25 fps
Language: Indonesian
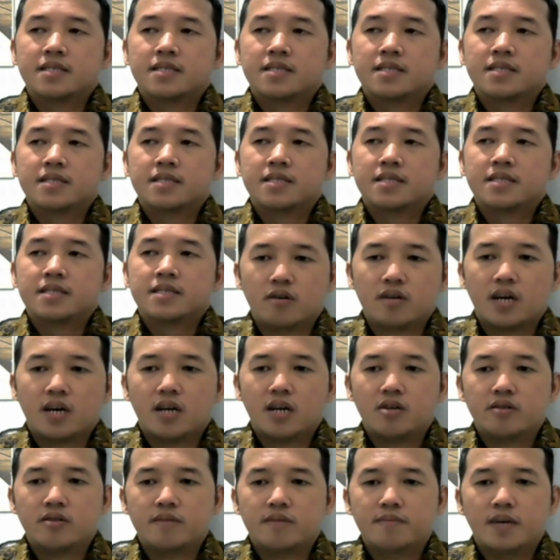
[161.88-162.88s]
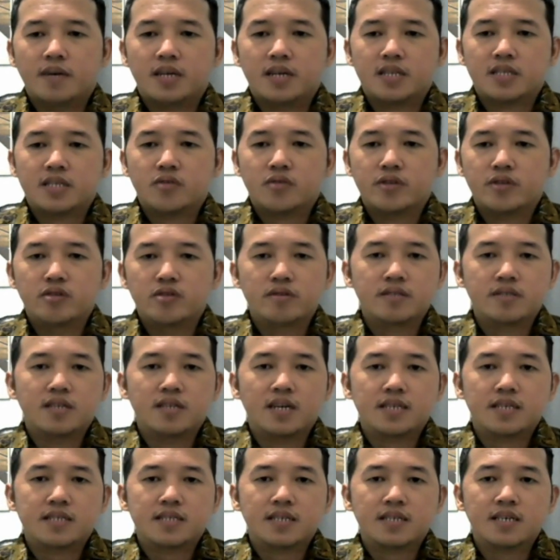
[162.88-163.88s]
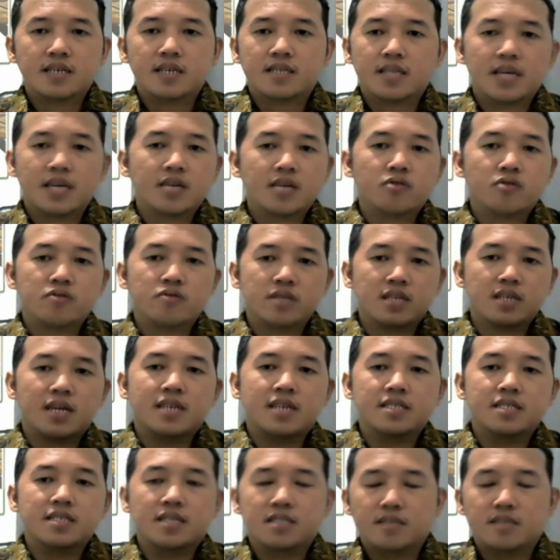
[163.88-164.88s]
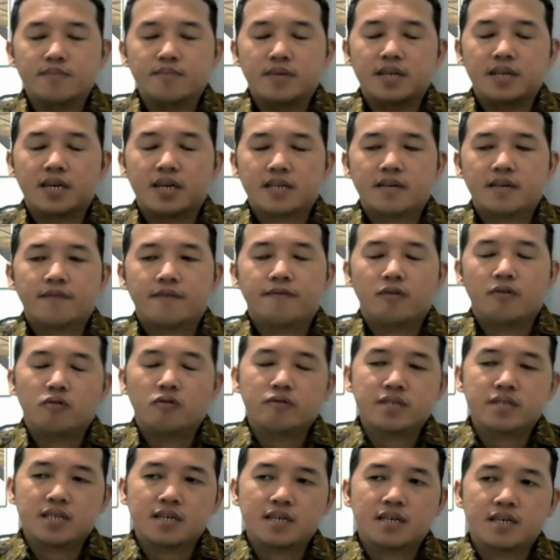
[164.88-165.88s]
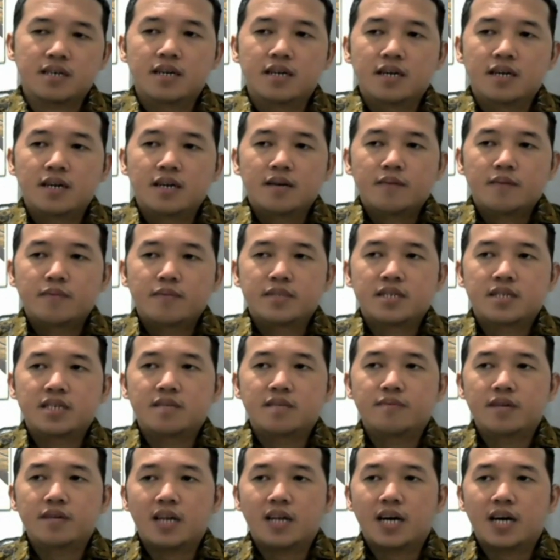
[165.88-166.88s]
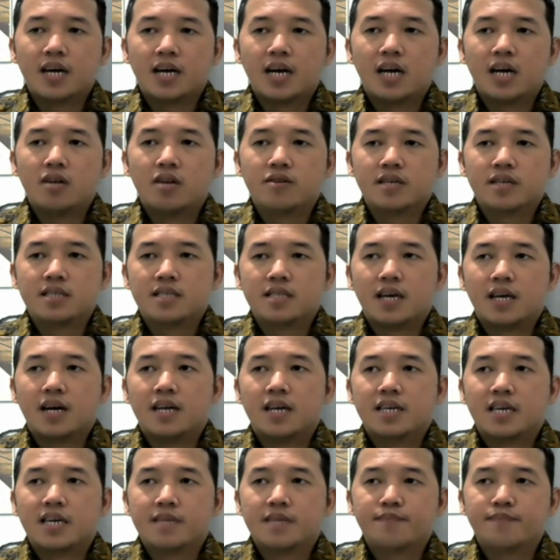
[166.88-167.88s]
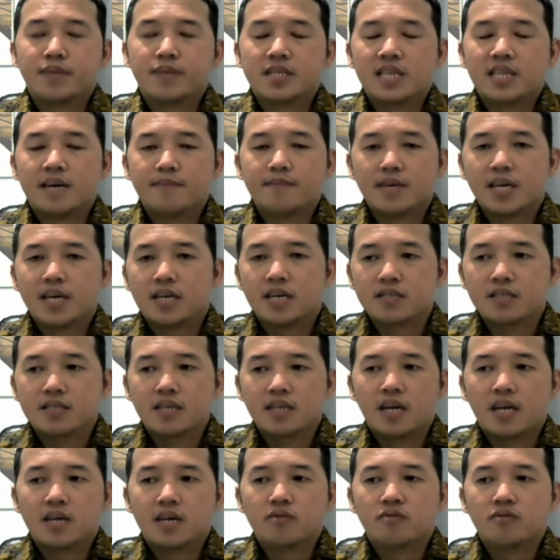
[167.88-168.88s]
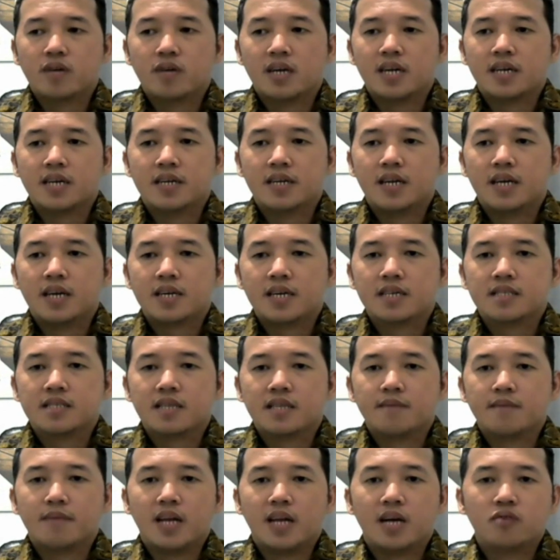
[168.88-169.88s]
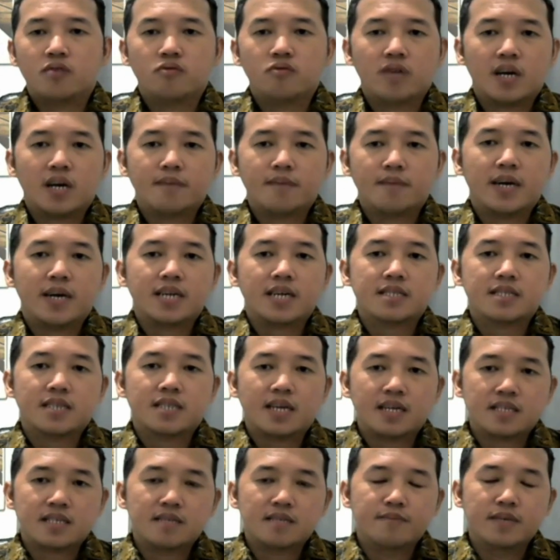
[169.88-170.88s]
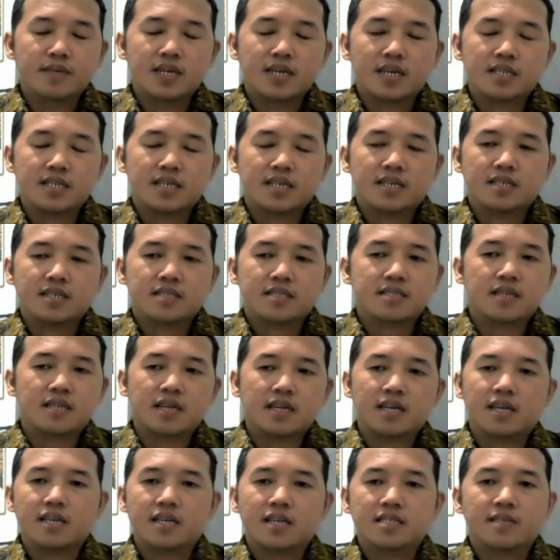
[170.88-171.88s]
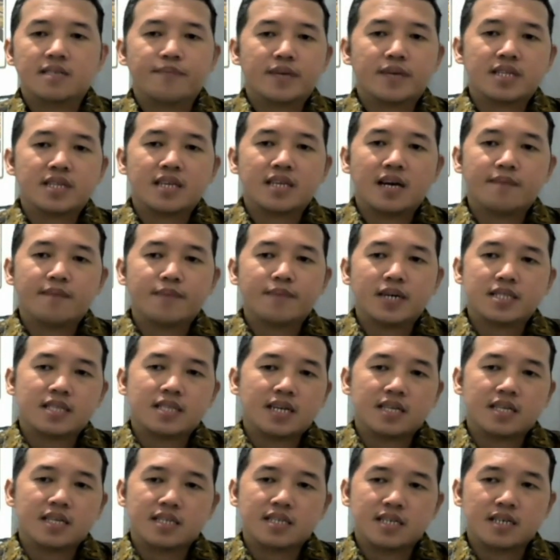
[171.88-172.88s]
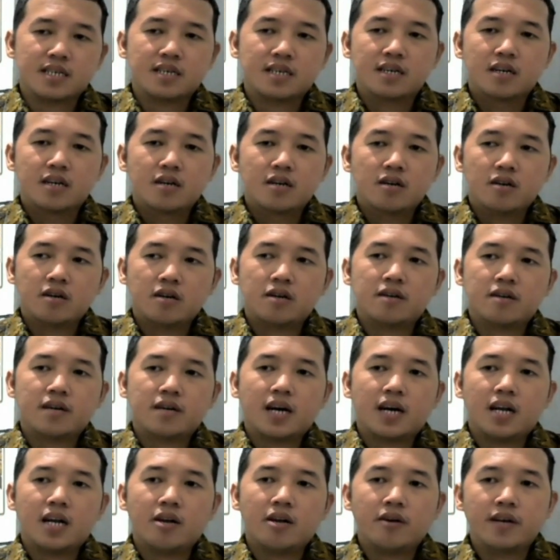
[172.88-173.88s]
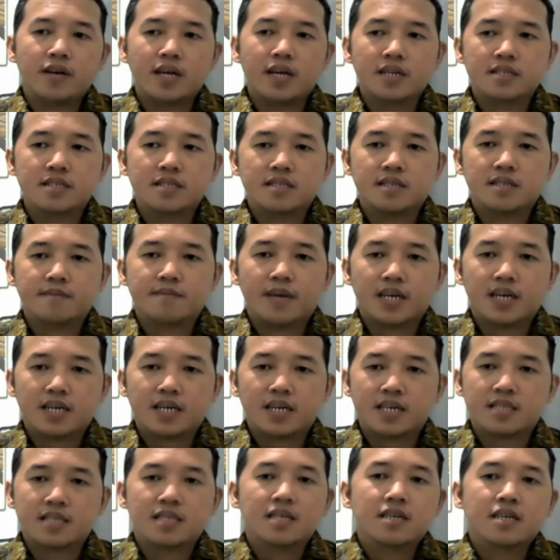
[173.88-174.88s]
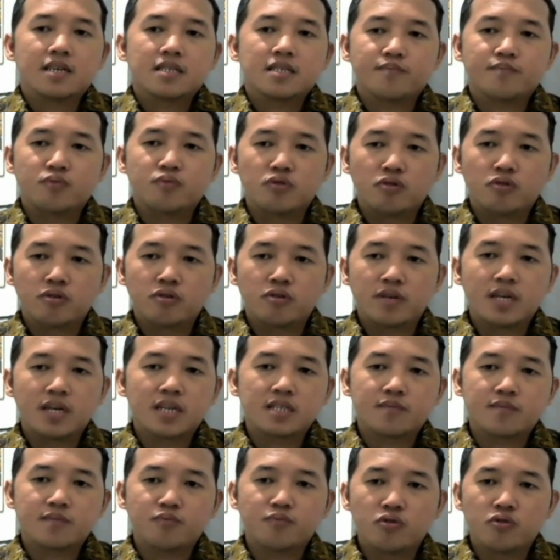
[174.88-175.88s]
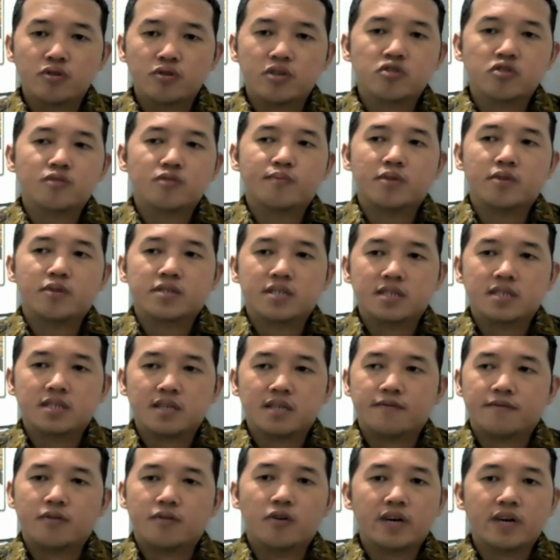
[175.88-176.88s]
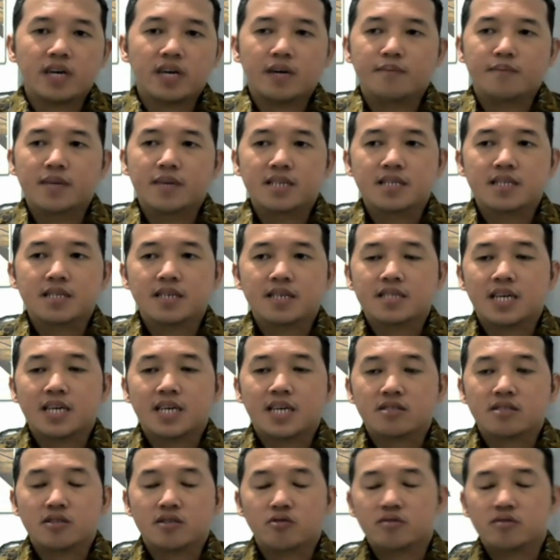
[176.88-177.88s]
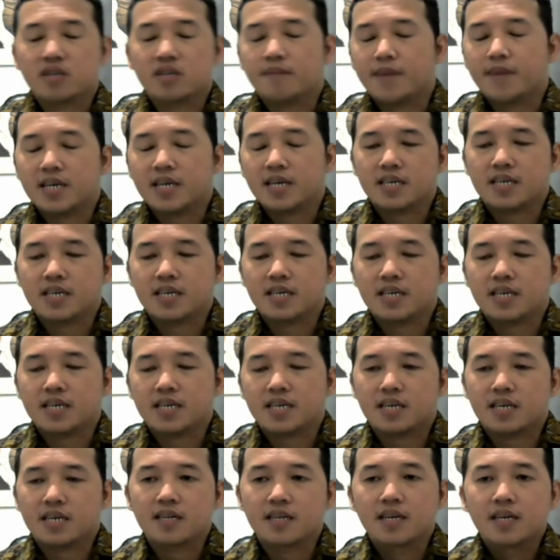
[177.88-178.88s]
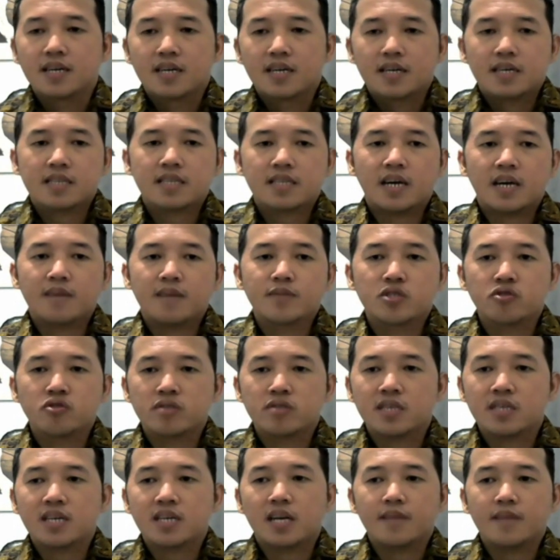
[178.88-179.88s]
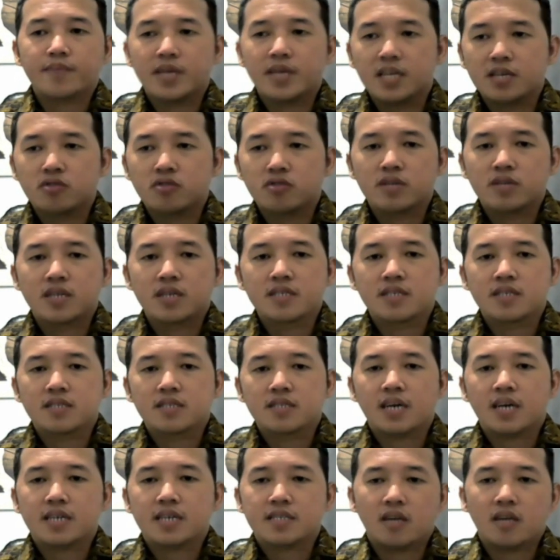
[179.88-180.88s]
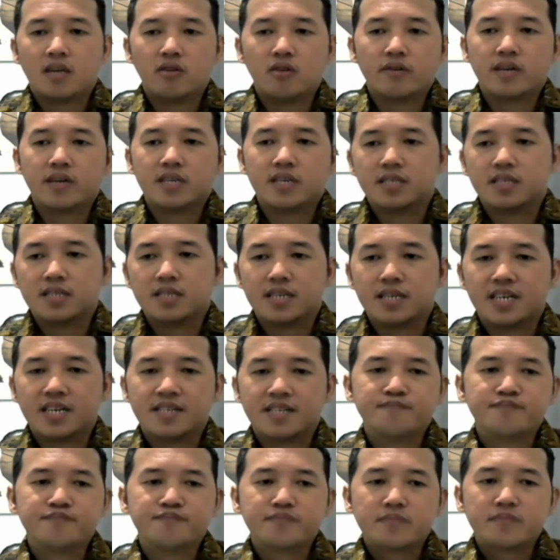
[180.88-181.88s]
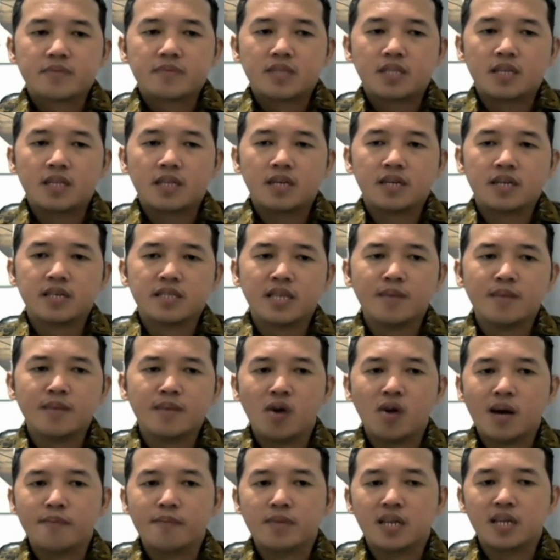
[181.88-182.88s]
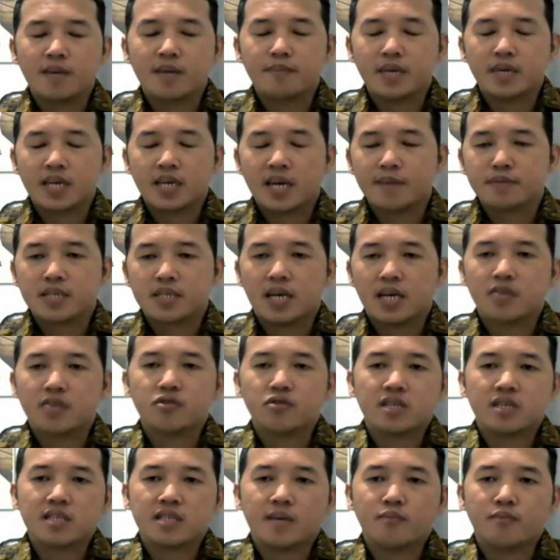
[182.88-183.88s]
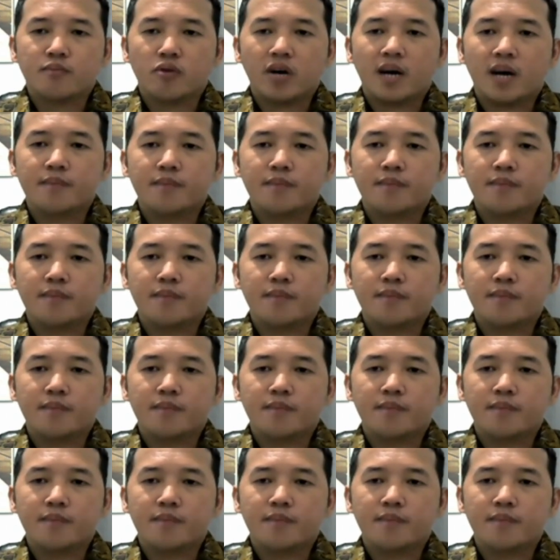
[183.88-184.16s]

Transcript: investor, kalau ibaratnya window dressing, kita ikutin aja sebenarnya flow-nya bisa dibilang kalau kita melihat pertama yang harus dilakukan adalah kita melakukan backtrack sebenarnya. Strictly seperti apa trennya? Oh, kalau dari sisi market 10 dari 10 itu positif. Oke, okay, berarti kita harus ikut ke pasar. Kita habis itu tinggal pilih tuh dari sisi asset allocation ya. Kita mau ambil yang big caps atau kita mau